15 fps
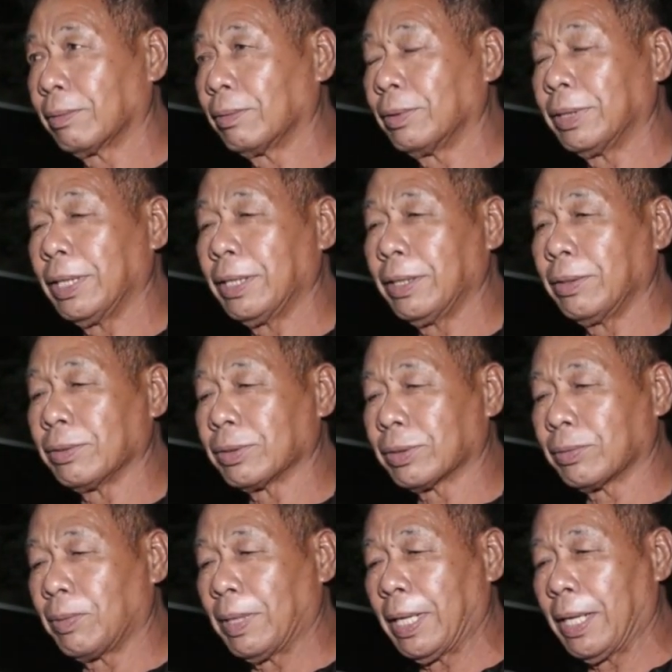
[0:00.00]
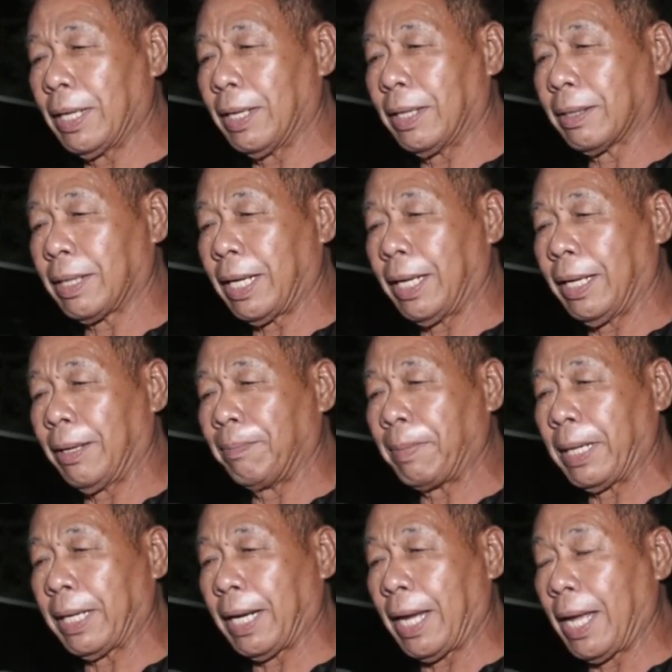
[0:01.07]
continuous wala kay
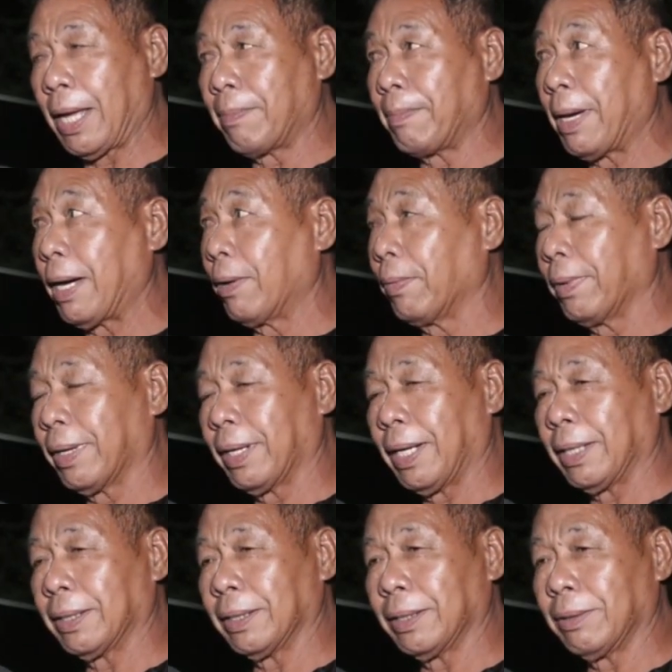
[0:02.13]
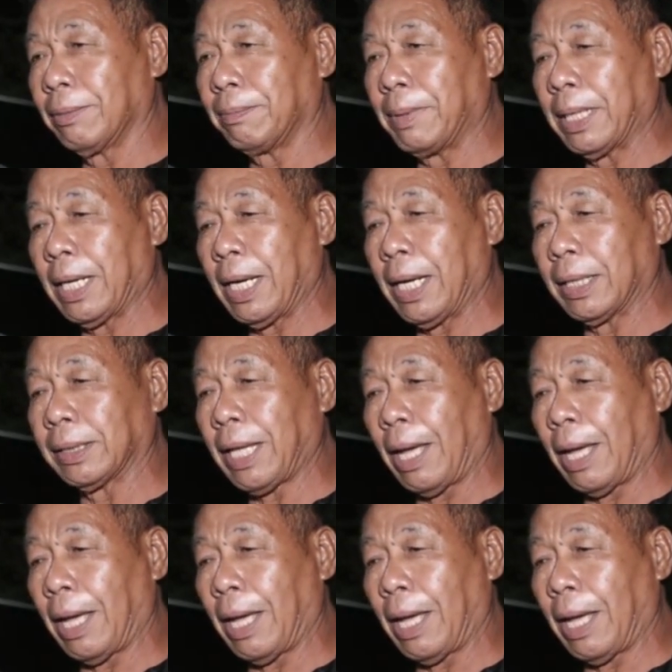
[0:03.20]
para ma-aware natin yung mga